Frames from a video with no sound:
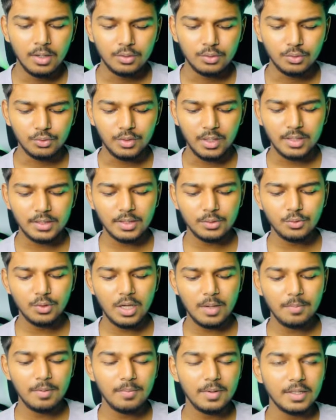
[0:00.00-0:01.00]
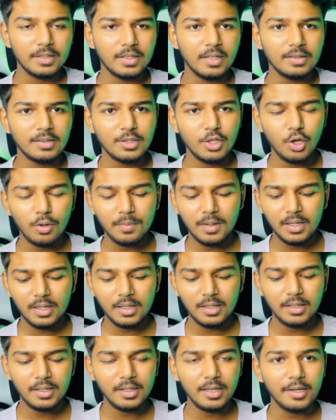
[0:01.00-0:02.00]
तो देख सकते हो यहाँ पे मैंने दस हज़ार रुपये
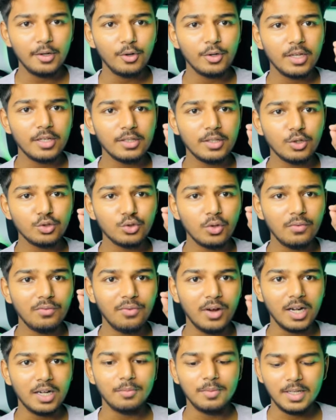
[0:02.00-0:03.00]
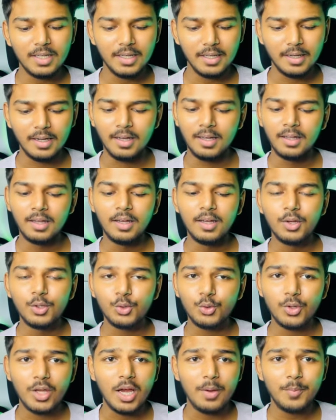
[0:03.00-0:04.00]
की अर्निंग करनी और है दोस्तों फट भी गया
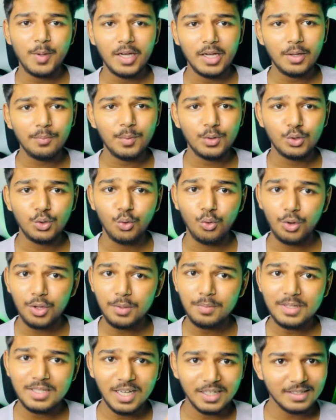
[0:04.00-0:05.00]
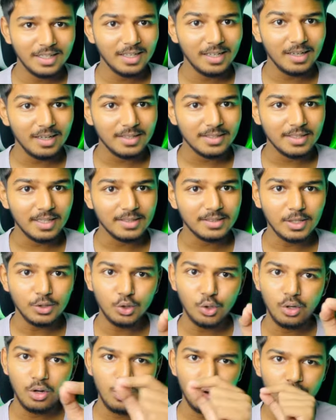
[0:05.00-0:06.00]
तो यहाँ पे अगर मैं थोड़ी भी ज़्यादा लालच करता
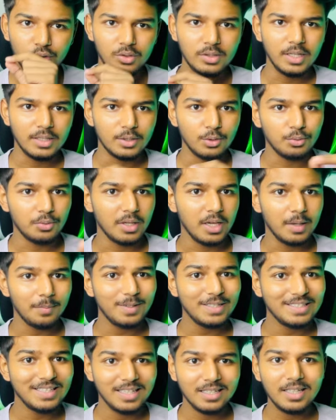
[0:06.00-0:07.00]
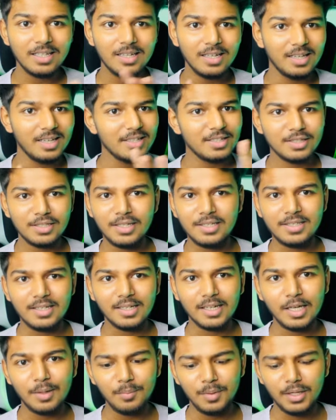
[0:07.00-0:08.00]
तो लॉस हो जाता तो यहाँ पे ज़्यादा लालच के
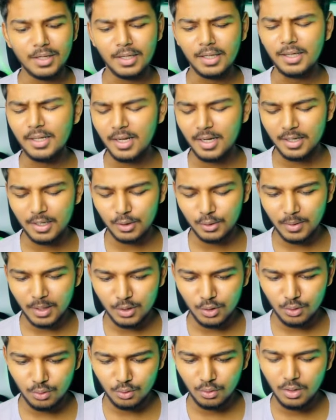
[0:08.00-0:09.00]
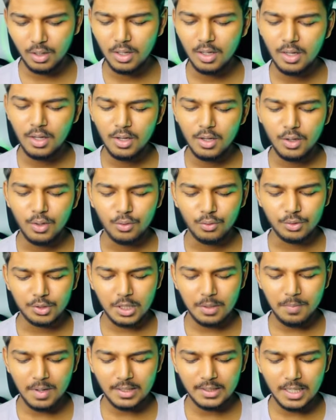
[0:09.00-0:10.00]
चक्कर में नहीं रहना यूँ
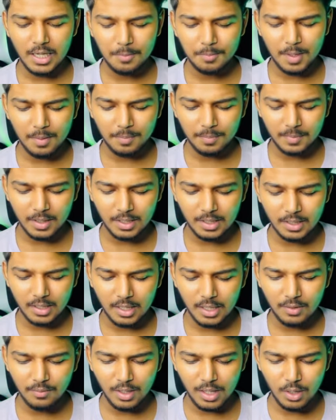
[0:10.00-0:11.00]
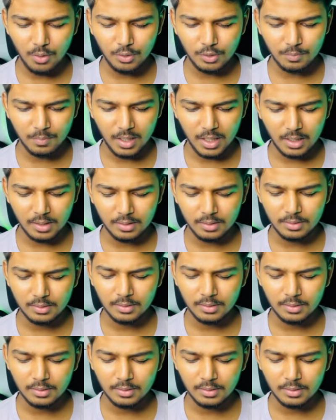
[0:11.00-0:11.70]
उसके बाद यहाँ मैं अपना लगाने वाला हूँ इस बार